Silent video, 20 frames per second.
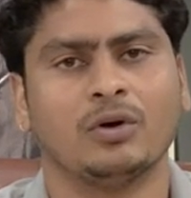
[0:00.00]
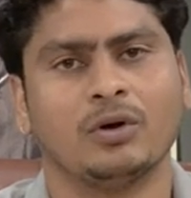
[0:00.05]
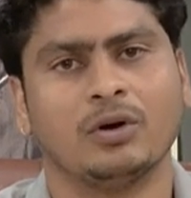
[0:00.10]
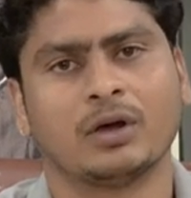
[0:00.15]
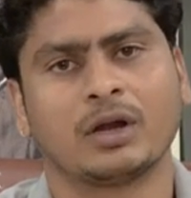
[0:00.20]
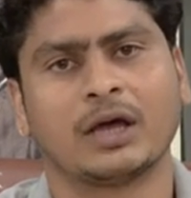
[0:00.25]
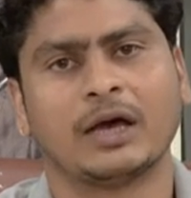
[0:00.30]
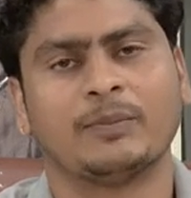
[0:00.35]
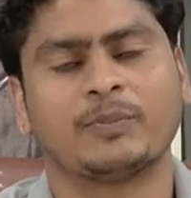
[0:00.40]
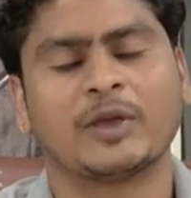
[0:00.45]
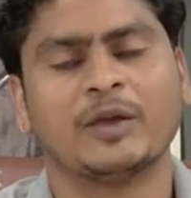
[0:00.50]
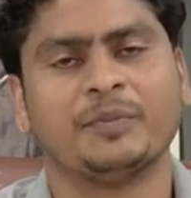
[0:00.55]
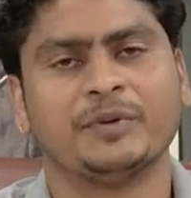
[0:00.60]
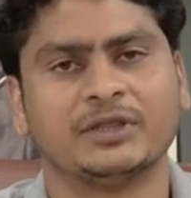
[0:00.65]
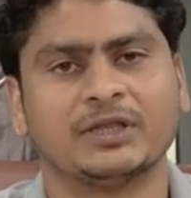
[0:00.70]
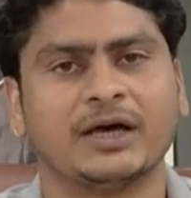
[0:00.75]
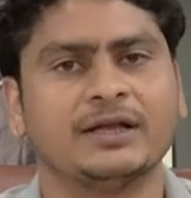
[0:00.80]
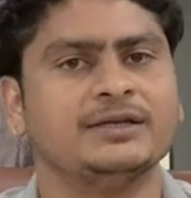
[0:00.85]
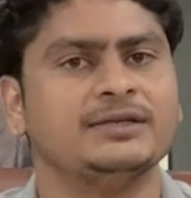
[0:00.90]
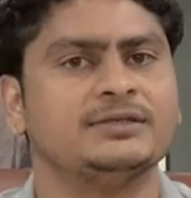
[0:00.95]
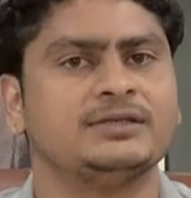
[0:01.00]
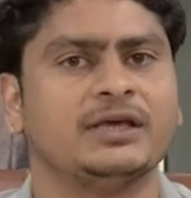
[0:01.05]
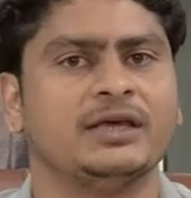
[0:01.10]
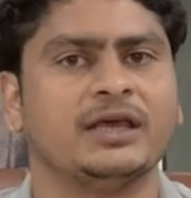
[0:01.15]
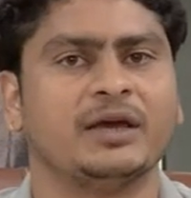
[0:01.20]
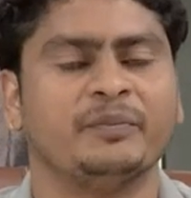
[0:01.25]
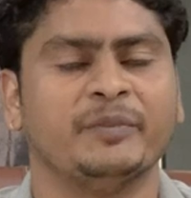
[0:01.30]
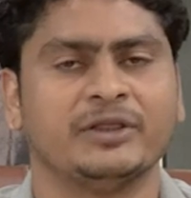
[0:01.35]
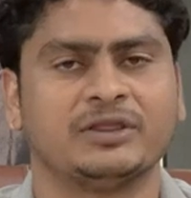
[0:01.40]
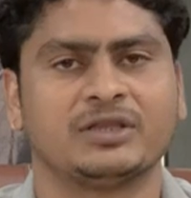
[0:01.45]
और आपके पिताजी से
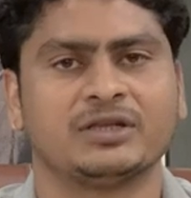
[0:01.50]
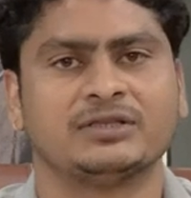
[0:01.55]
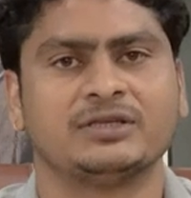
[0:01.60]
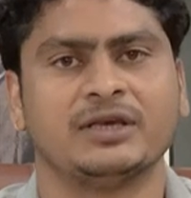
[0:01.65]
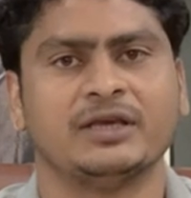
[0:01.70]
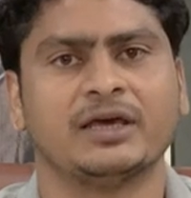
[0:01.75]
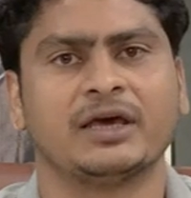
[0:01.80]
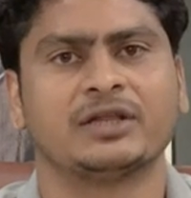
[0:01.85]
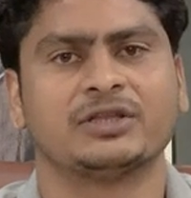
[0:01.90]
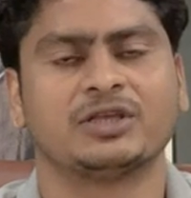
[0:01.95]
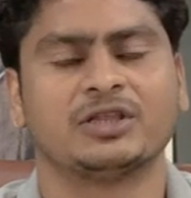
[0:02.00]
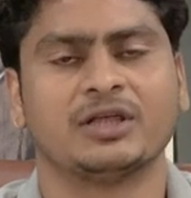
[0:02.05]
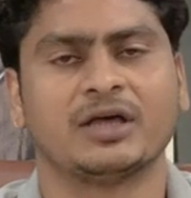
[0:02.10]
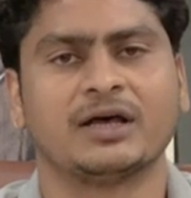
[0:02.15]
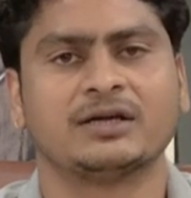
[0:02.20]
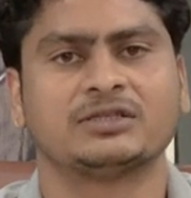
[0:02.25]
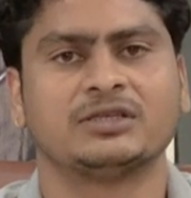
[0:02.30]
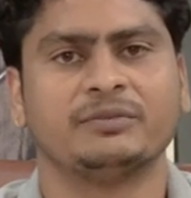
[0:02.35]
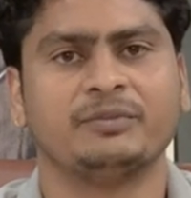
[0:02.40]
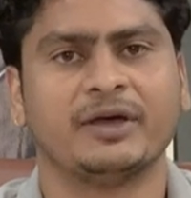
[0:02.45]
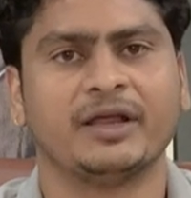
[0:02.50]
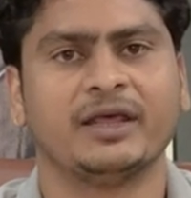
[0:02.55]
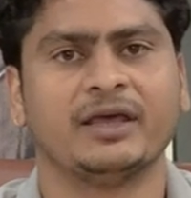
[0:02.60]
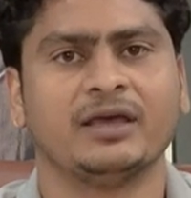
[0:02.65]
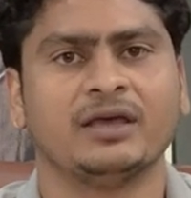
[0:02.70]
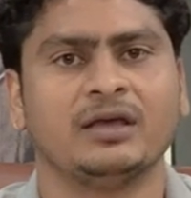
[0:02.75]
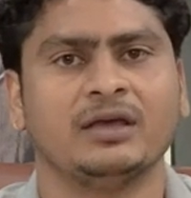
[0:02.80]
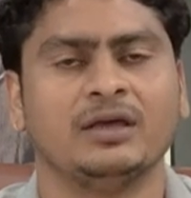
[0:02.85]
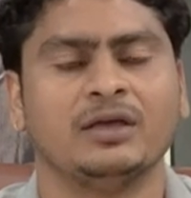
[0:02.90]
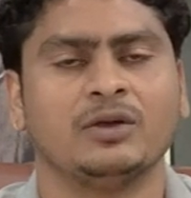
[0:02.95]
या मित्र से या रिश्तेदार से
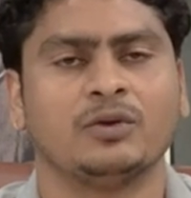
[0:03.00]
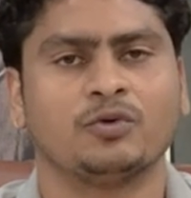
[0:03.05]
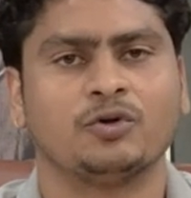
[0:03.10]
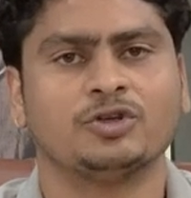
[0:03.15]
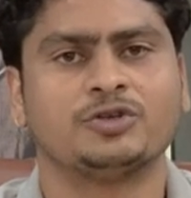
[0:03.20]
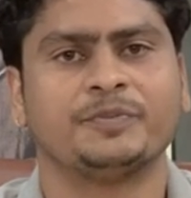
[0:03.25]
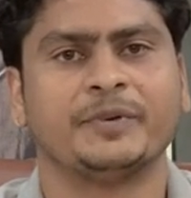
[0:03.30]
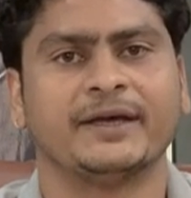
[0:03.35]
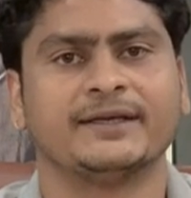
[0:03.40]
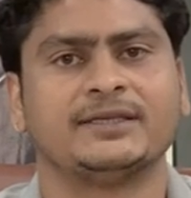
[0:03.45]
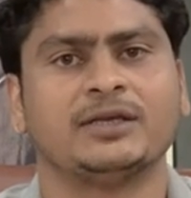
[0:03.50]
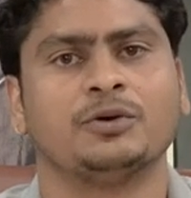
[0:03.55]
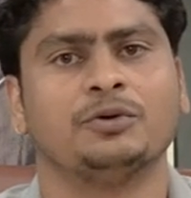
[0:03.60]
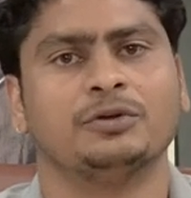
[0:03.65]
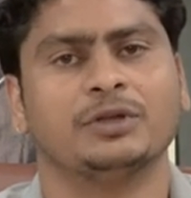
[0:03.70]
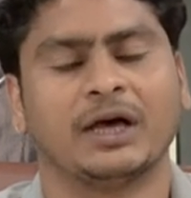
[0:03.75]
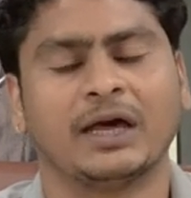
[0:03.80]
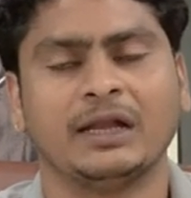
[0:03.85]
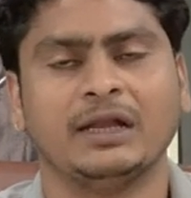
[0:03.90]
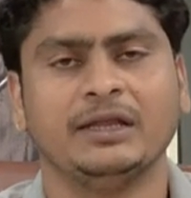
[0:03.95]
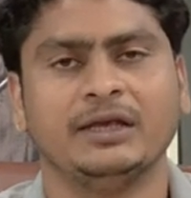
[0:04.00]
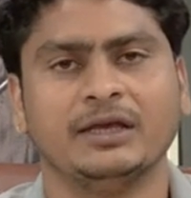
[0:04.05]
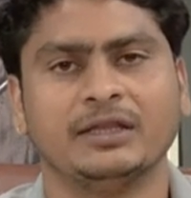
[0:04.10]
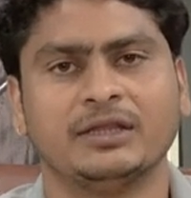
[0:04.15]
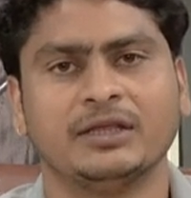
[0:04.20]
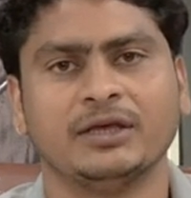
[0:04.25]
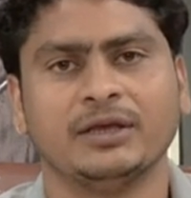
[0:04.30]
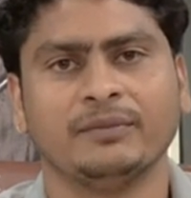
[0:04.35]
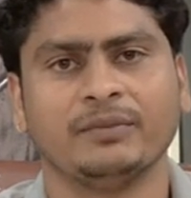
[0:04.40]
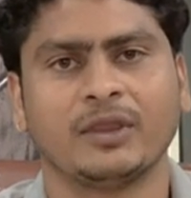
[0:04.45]
मैंने कुछ पैसे उधार लिए
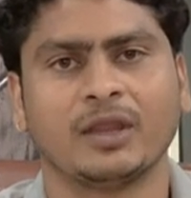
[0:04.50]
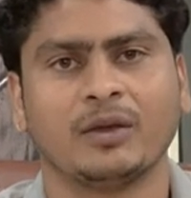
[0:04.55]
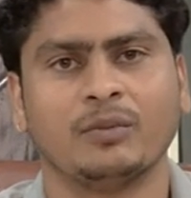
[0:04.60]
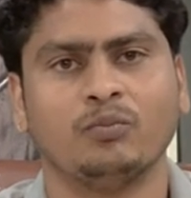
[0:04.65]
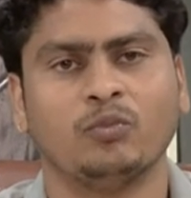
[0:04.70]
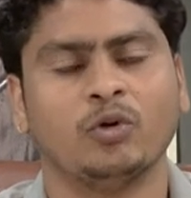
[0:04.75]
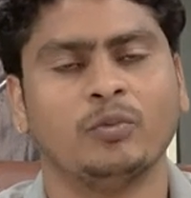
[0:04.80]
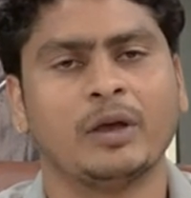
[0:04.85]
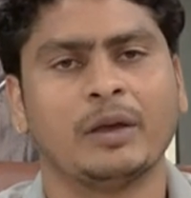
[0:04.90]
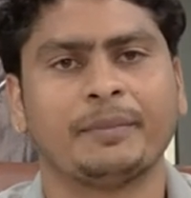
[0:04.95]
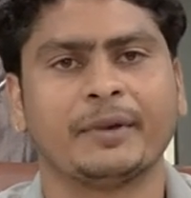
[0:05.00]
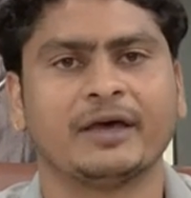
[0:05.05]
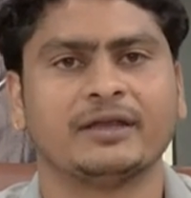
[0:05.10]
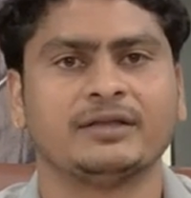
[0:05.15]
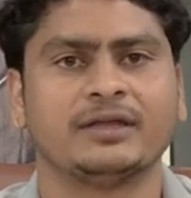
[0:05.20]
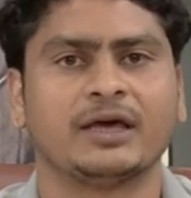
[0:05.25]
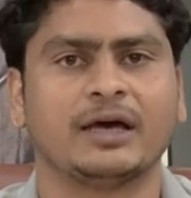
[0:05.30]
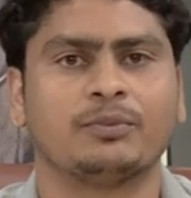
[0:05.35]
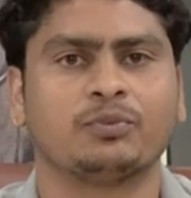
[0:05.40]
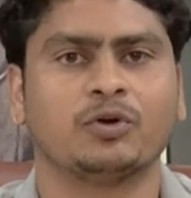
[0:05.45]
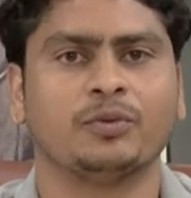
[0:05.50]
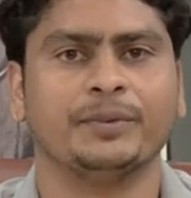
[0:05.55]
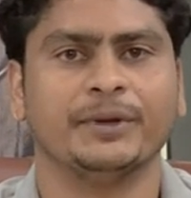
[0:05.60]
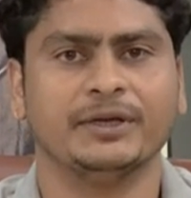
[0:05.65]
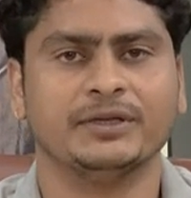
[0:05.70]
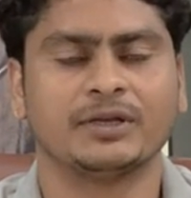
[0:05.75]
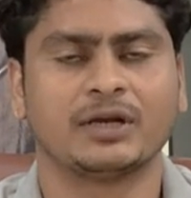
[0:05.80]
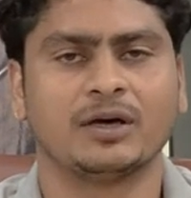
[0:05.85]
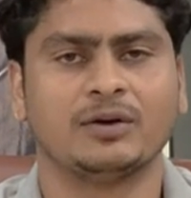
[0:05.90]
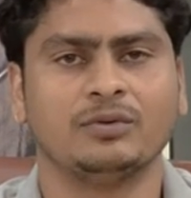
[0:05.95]
थे वो मैं पैसे आपको
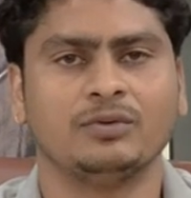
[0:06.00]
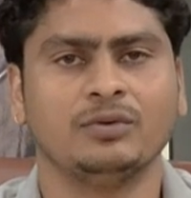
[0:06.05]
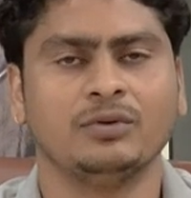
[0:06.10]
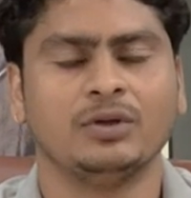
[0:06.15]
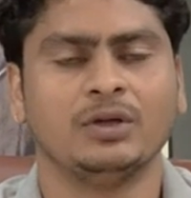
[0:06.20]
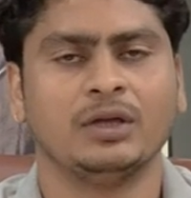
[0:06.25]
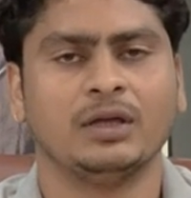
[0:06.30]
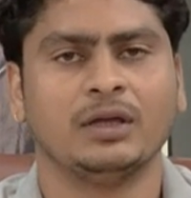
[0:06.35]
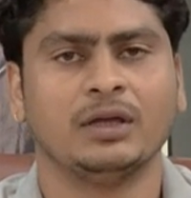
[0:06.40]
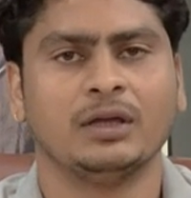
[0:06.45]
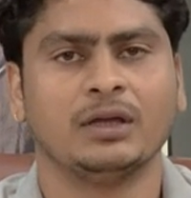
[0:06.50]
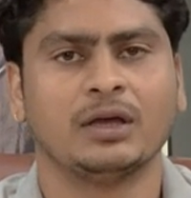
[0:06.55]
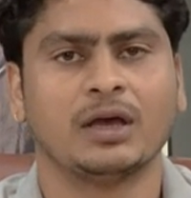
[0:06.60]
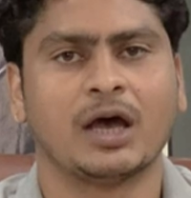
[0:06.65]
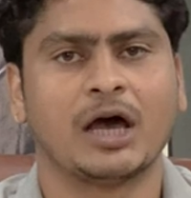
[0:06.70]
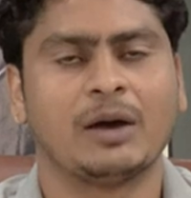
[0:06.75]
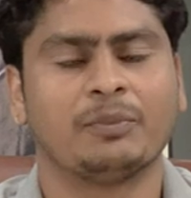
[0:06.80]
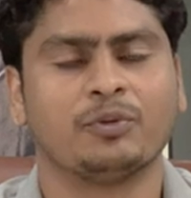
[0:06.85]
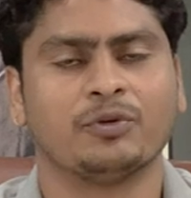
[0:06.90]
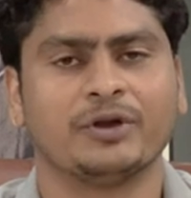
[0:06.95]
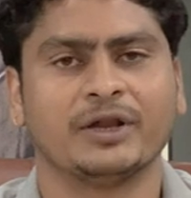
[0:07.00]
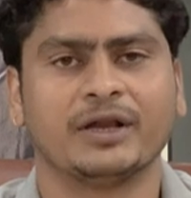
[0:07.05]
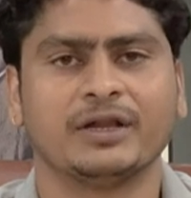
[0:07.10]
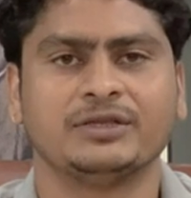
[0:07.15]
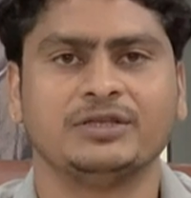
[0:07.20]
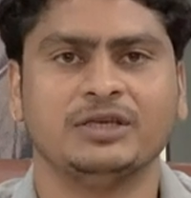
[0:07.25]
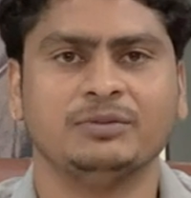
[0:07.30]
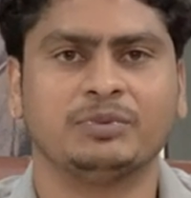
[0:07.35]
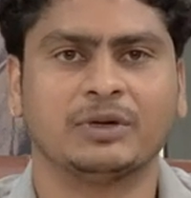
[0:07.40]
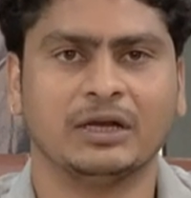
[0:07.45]
भेज रहा हूँ आप उन्हें
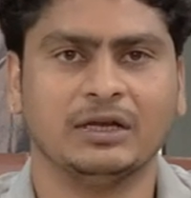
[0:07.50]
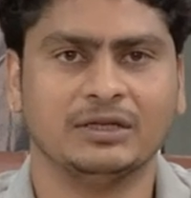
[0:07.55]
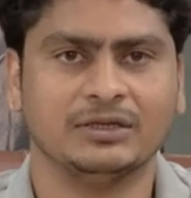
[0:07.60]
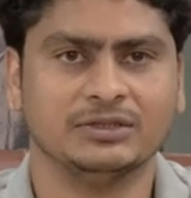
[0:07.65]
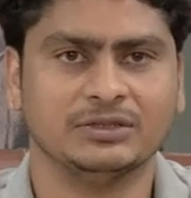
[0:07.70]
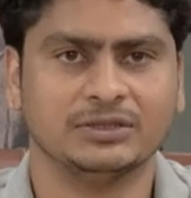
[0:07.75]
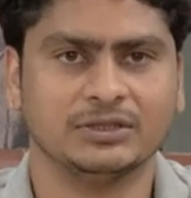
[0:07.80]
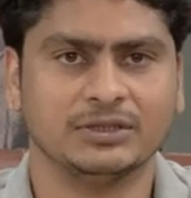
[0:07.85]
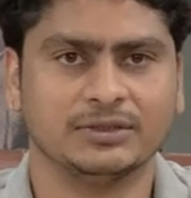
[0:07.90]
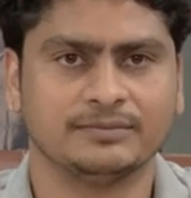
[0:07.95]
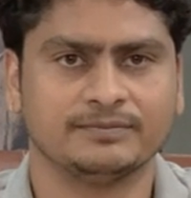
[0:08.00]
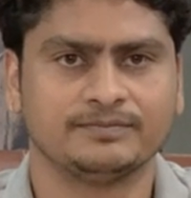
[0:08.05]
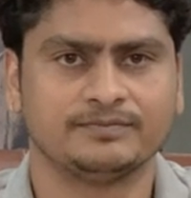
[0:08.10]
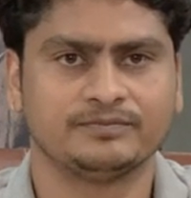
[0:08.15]
रिसीव कर लीजिए